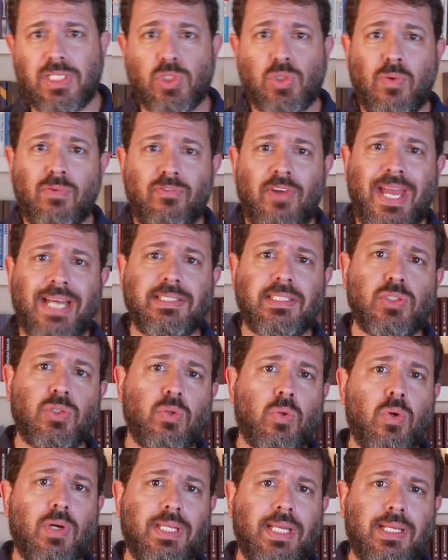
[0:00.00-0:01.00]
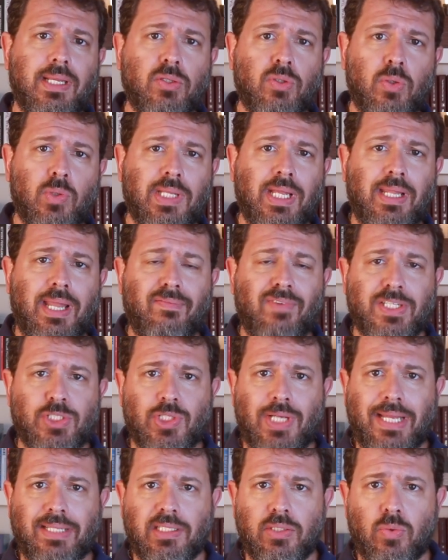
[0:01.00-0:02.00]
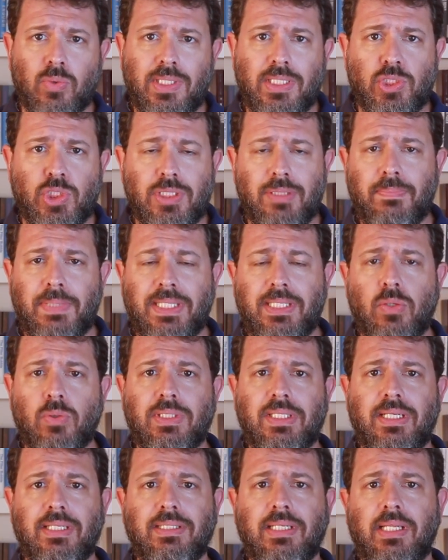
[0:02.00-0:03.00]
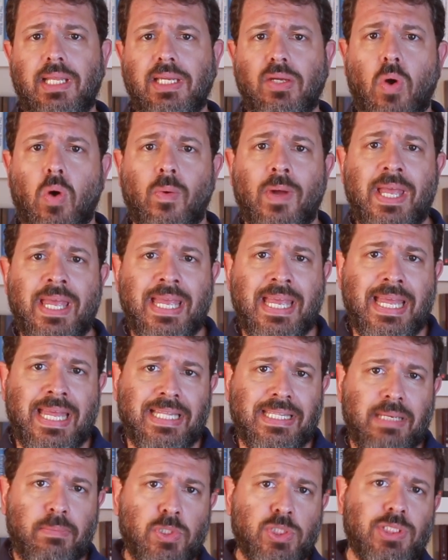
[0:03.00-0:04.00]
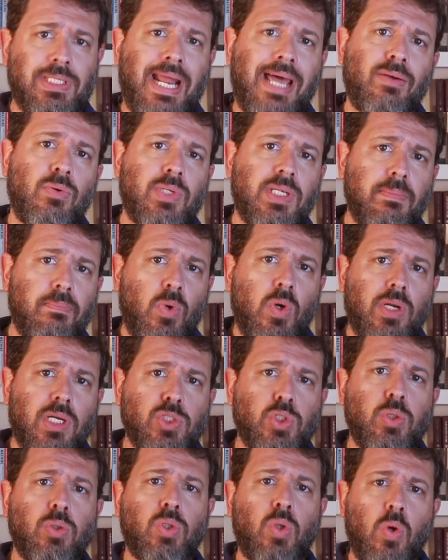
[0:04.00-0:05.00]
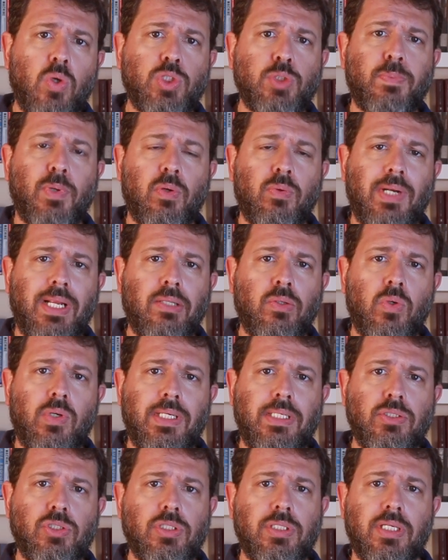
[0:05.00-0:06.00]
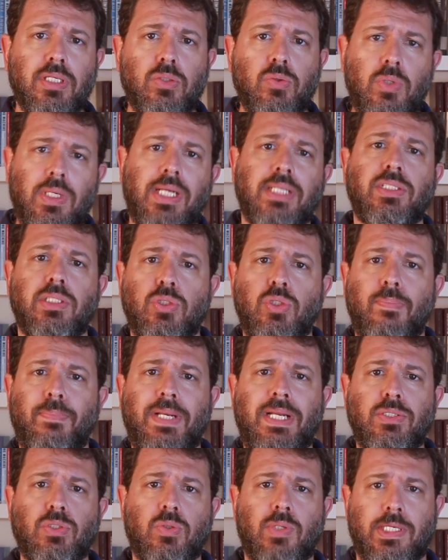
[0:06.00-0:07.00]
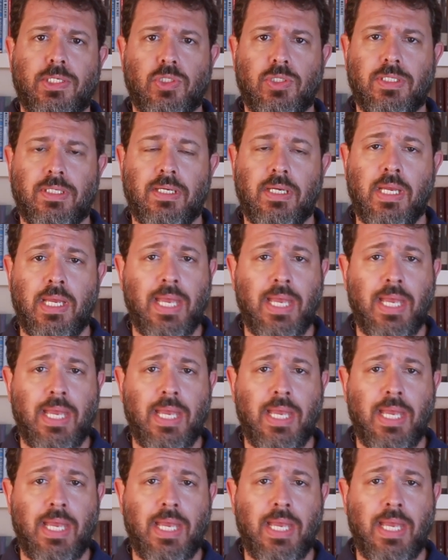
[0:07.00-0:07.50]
As conversas do coordenador da Lava Jato em Curitiba, Deltan Delagnol, demonstraram que Moro ajudou os procuradores durante as operações.